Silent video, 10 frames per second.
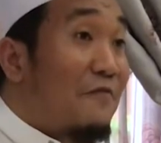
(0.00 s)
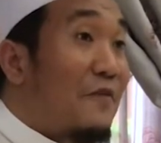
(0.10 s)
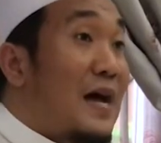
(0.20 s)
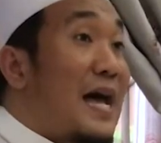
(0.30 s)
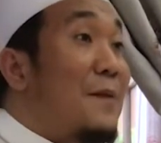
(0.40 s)

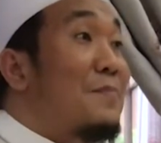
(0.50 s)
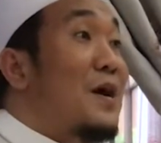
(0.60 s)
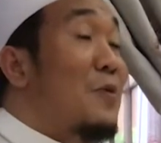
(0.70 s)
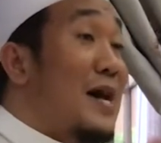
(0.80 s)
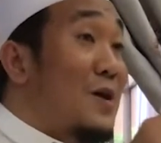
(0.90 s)
fa
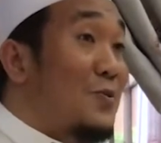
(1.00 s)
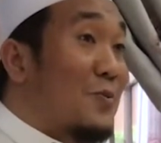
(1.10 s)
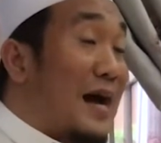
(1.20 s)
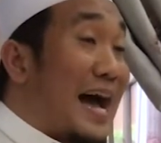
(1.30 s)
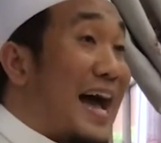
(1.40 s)

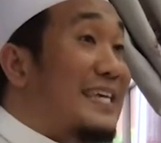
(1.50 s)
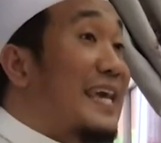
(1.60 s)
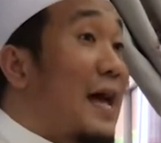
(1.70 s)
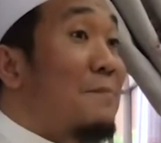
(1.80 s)
abawahu ayah